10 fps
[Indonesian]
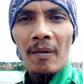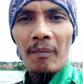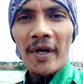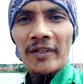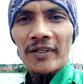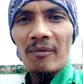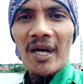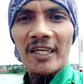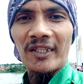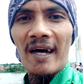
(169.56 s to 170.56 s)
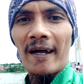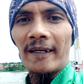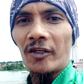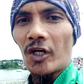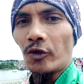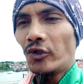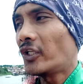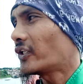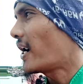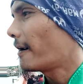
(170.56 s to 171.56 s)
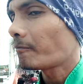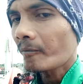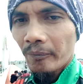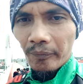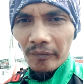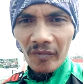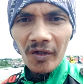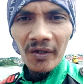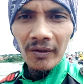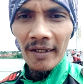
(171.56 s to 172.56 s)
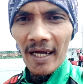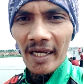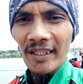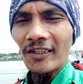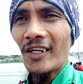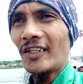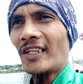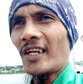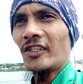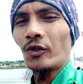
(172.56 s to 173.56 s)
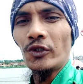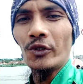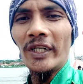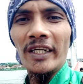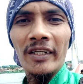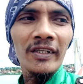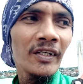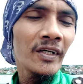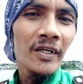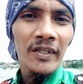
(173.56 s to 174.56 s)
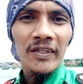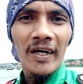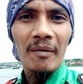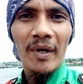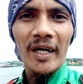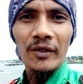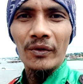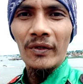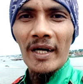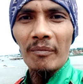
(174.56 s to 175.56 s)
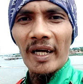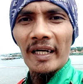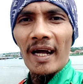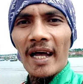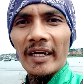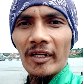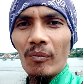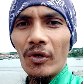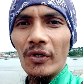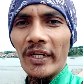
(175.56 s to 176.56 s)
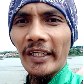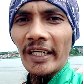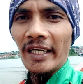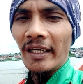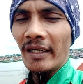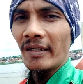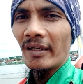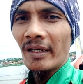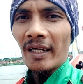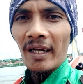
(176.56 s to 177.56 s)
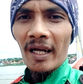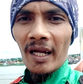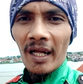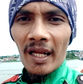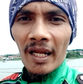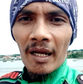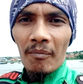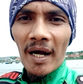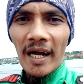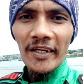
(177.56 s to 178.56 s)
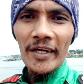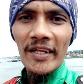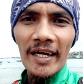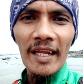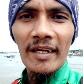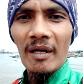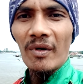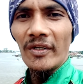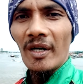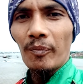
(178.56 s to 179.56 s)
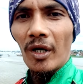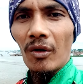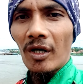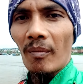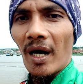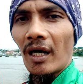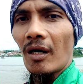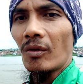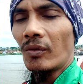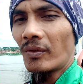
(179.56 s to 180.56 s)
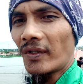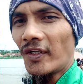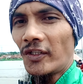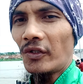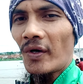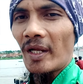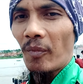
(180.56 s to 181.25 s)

biasa-biasa yang jatuh cinta, dan akhirnya tidak disetujui sama itu dan mereka akhirnya bunuh diri maka dijadikanlah namanya Pulau Kamarau di situ ada